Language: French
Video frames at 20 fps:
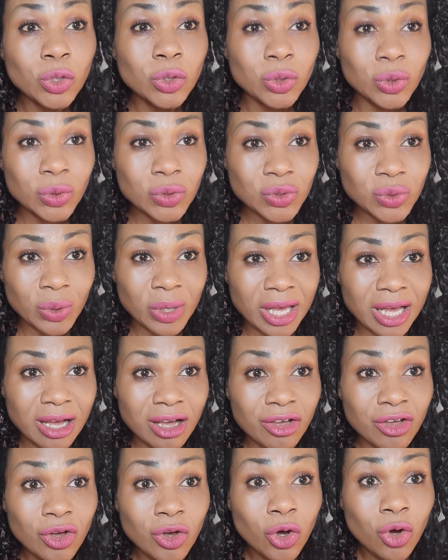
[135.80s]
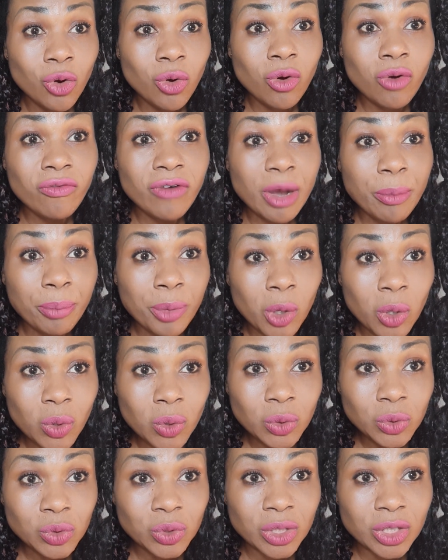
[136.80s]
Dans ce cas, on va
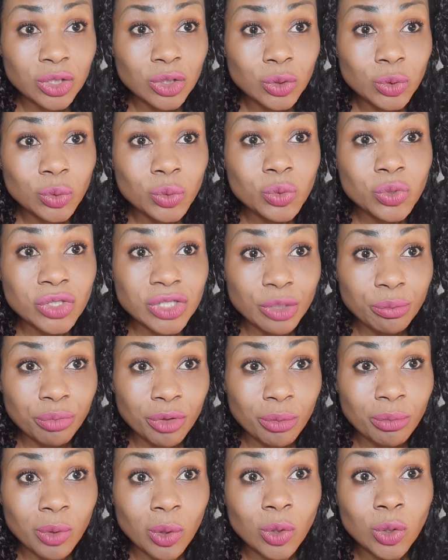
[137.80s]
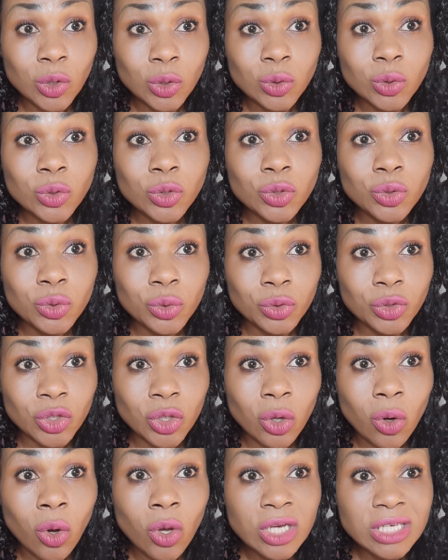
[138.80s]
prendre tout simplement le jus
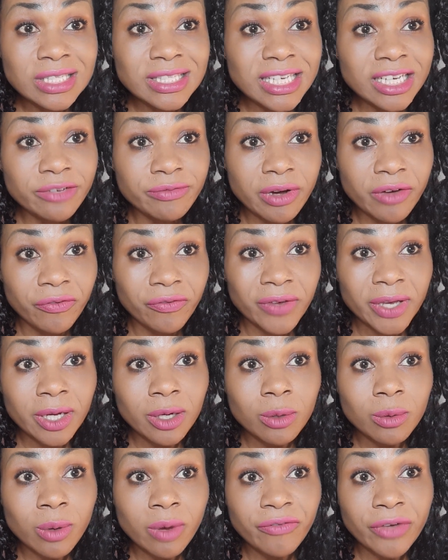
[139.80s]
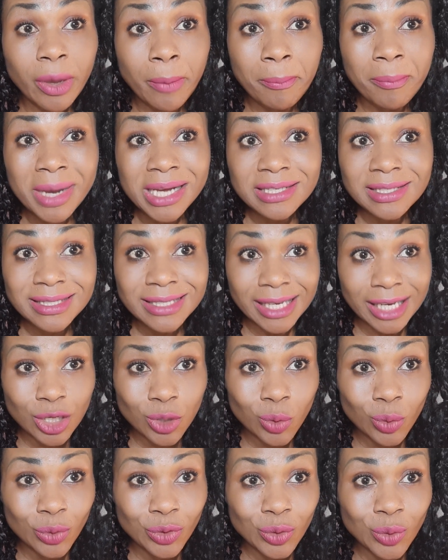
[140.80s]
d'oignon. Ce qu'on va faire, on va faire macérer
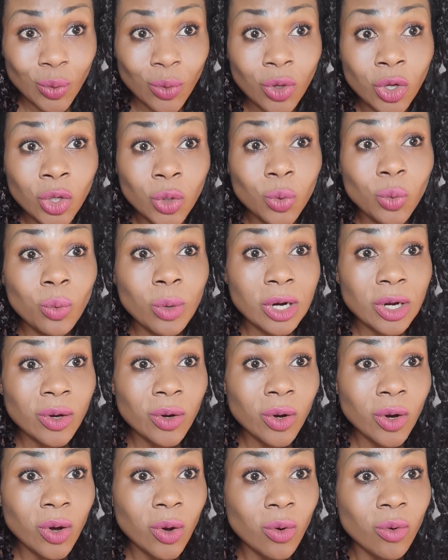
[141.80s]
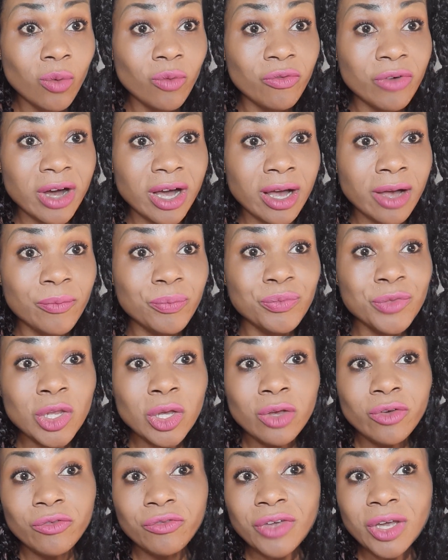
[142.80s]
l'oignon ou alors on va
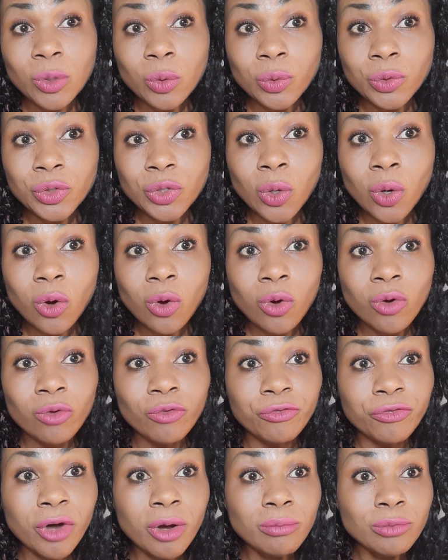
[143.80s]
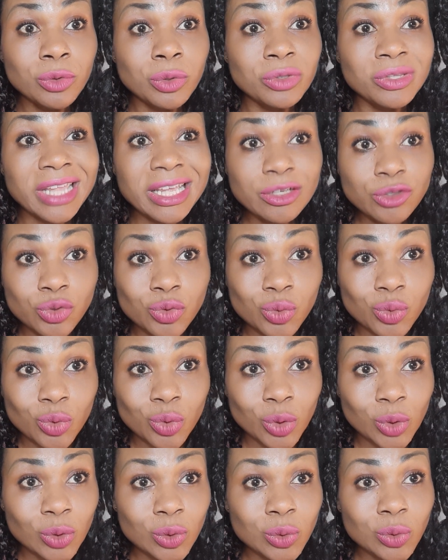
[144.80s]
faire l'oignon en forme de
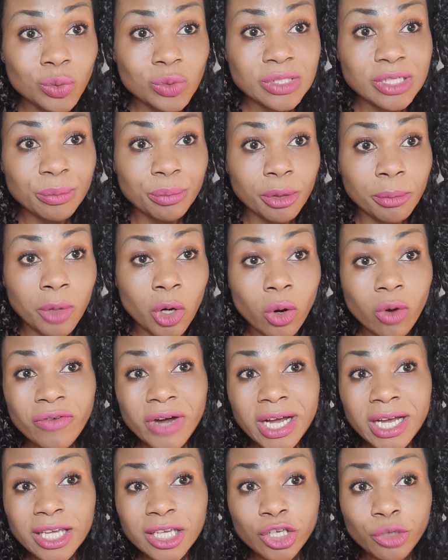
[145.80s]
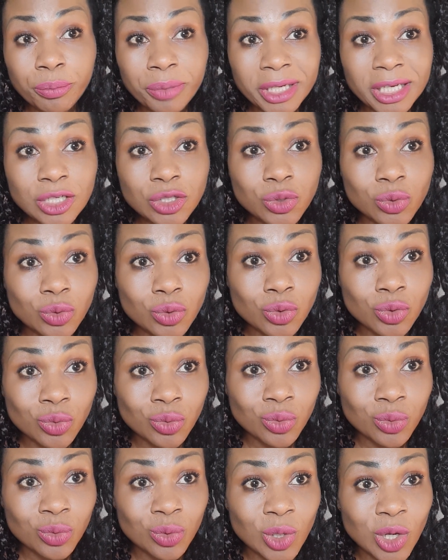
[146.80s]
teinture, tout simplement. On va récupérer ce
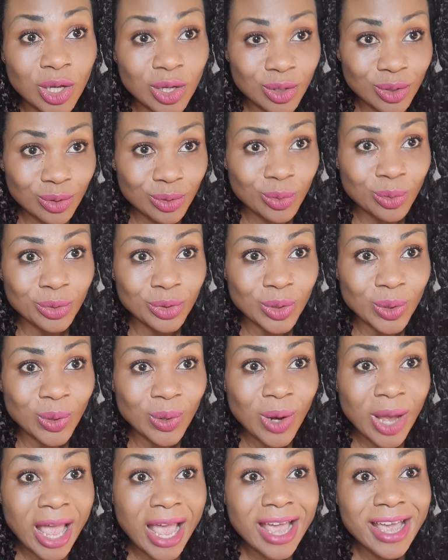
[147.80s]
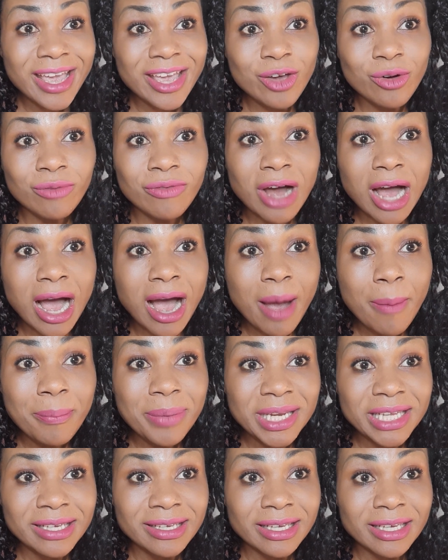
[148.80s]
jus d'oignon et on va
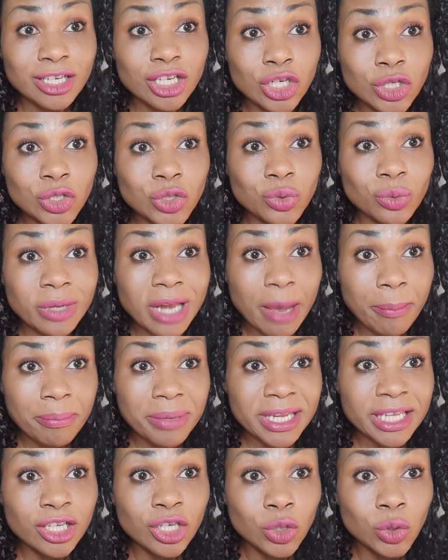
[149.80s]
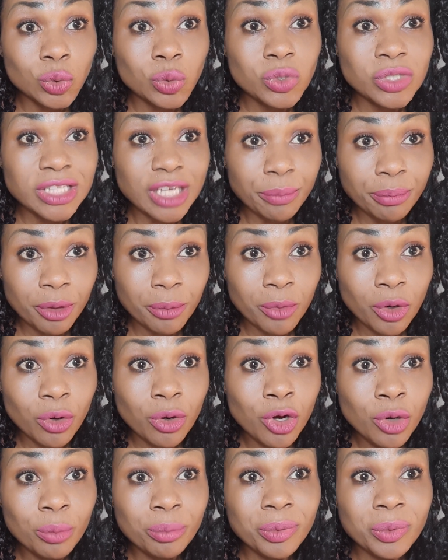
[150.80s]
appliquer sur la plaie tout simplement
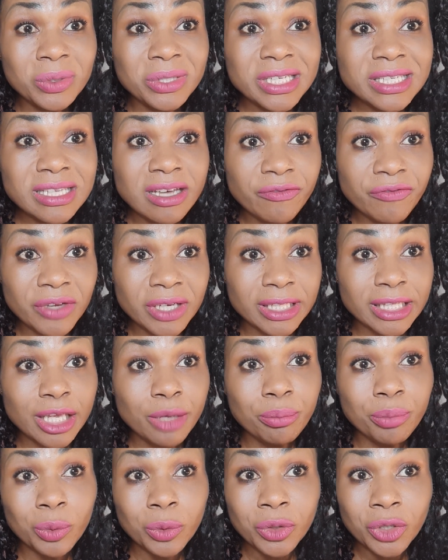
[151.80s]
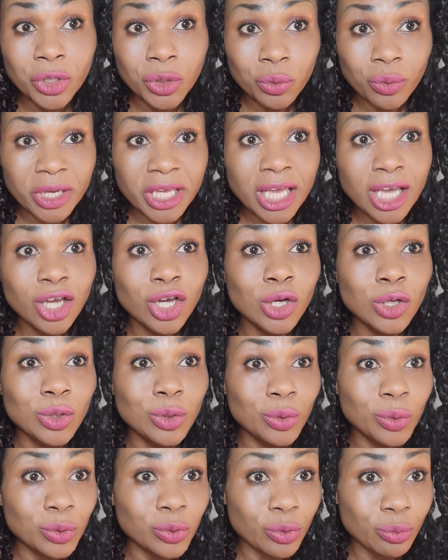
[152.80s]
pour désinfecter, pour nettoyer
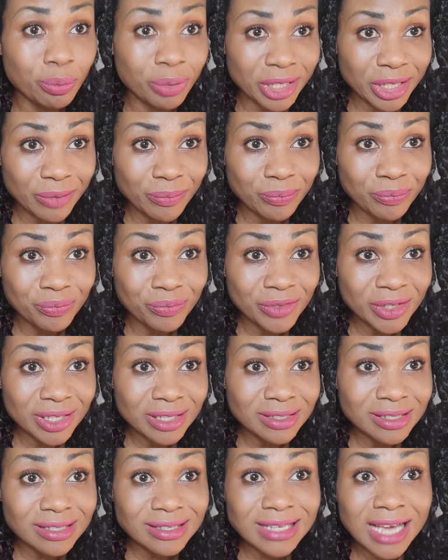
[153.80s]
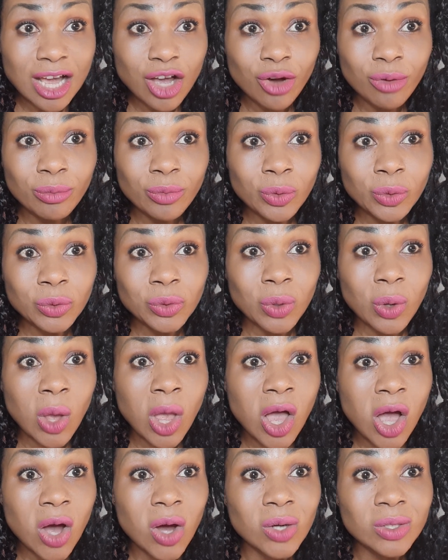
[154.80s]
notre plaie ce sera comme notre
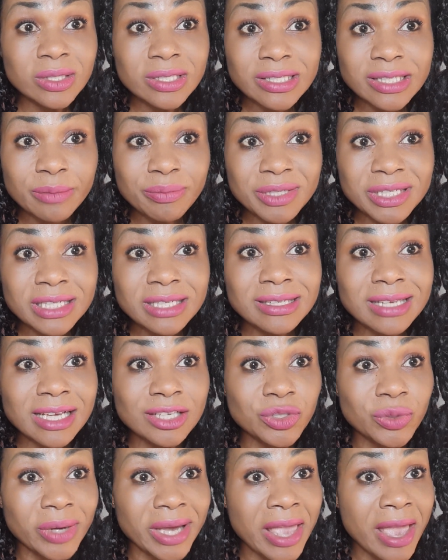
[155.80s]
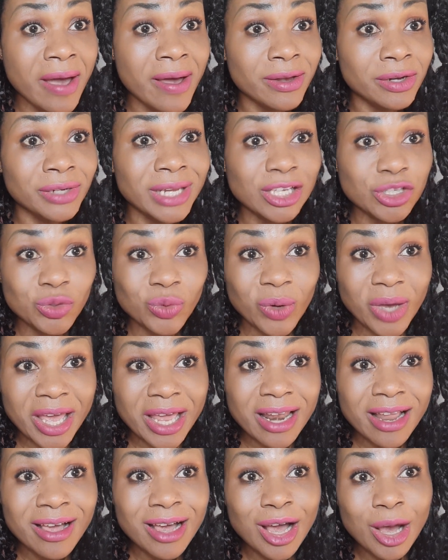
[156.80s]
antiseptique naturel.
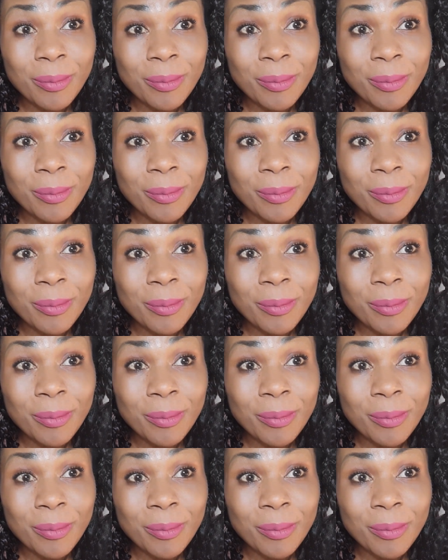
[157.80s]
naturel.